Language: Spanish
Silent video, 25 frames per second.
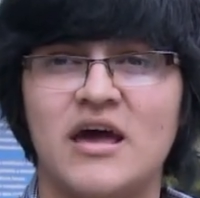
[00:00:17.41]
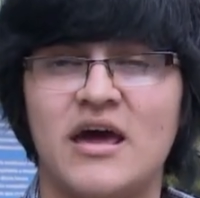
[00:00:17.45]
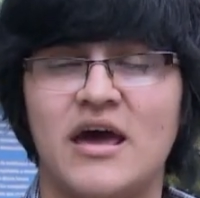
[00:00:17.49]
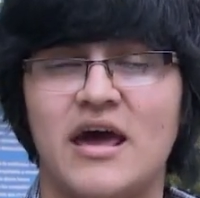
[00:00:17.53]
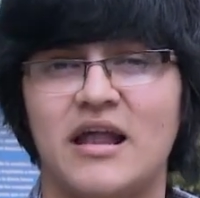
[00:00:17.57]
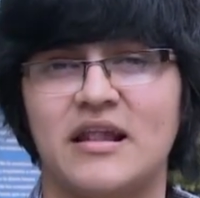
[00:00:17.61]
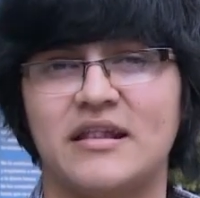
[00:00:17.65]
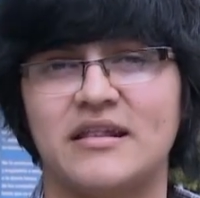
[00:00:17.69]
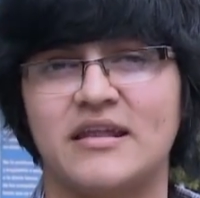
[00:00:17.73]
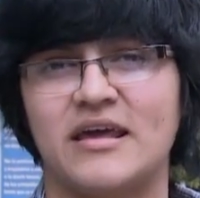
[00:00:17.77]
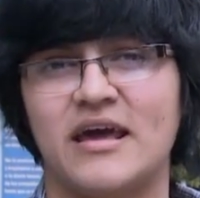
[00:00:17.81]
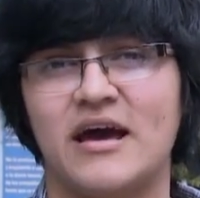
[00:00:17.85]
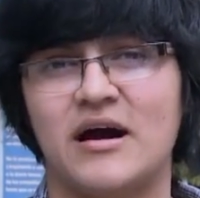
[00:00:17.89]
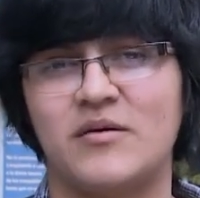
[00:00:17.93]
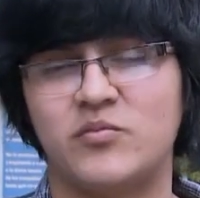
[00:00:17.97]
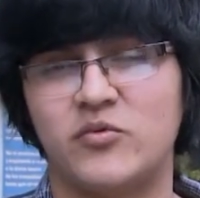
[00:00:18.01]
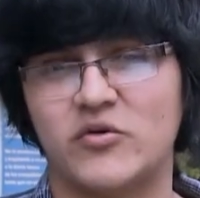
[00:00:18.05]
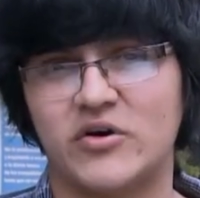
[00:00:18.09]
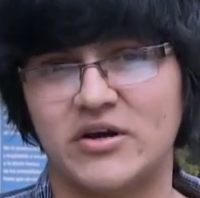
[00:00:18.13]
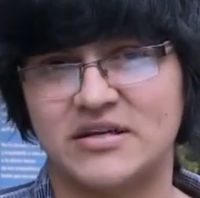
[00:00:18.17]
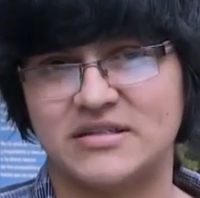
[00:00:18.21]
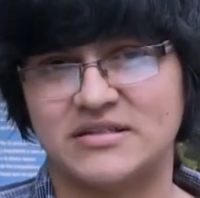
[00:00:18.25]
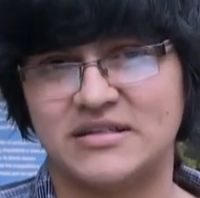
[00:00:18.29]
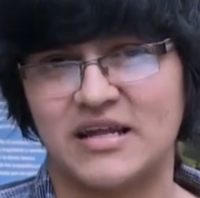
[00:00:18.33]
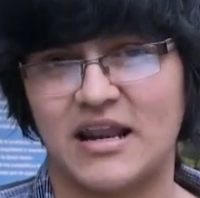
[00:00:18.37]
el día
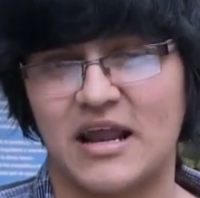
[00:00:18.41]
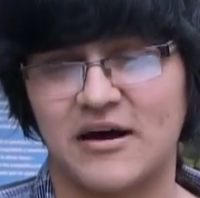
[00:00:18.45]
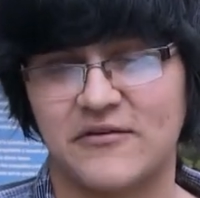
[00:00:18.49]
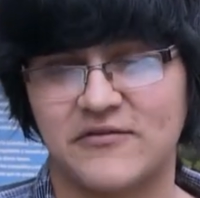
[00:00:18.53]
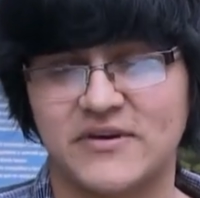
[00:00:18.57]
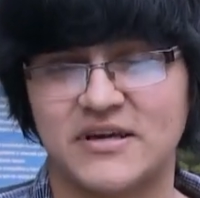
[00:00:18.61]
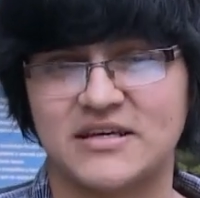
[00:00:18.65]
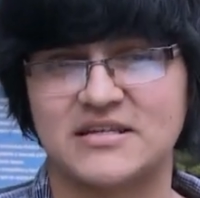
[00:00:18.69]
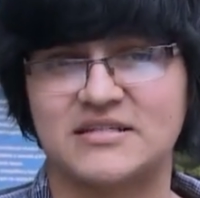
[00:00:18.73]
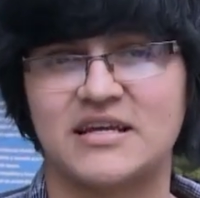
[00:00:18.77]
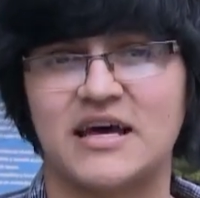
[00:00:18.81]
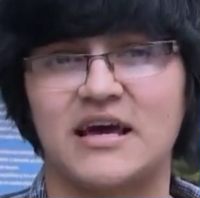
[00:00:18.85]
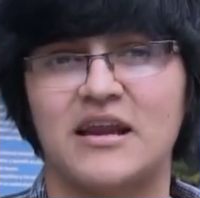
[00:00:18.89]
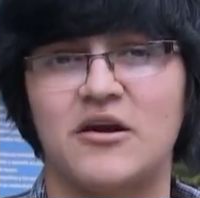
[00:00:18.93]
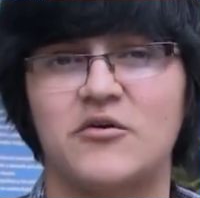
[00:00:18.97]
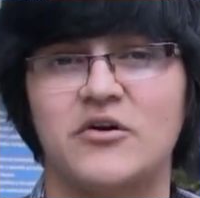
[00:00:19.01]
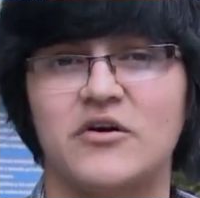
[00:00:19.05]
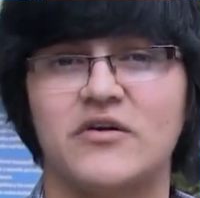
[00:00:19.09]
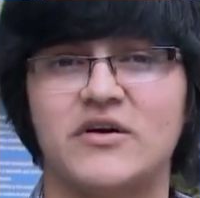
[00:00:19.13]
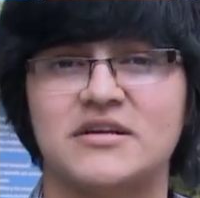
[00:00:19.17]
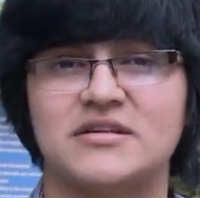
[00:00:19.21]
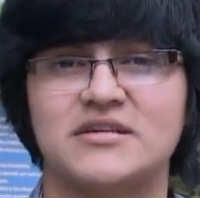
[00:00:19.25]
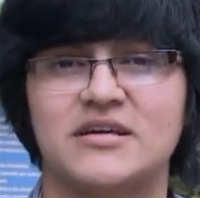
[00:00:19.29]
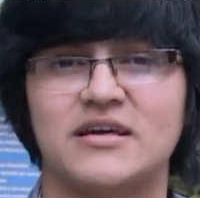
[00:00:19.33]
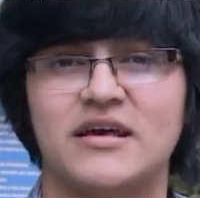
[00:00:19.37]
pues de la fiesta de la
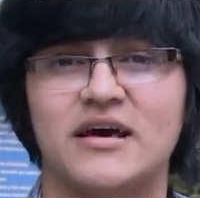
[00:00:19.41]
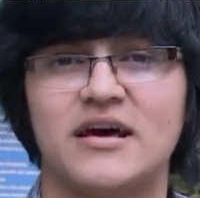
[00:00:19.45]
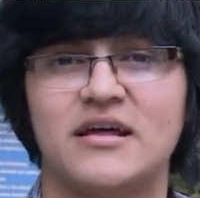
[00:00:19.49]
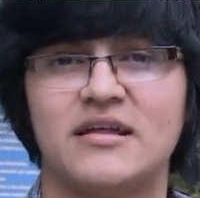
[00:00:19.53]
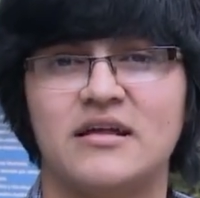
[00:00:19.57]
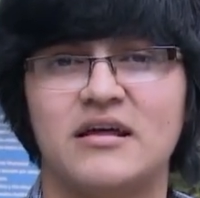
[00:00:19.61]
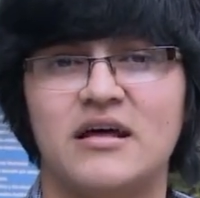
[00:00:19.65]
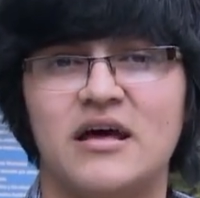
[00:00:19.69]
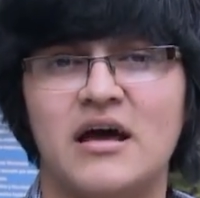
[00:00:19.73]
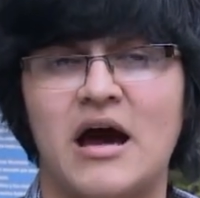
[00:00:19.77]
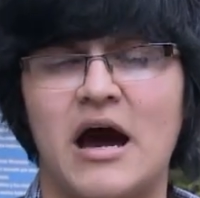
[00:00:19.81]
universidad.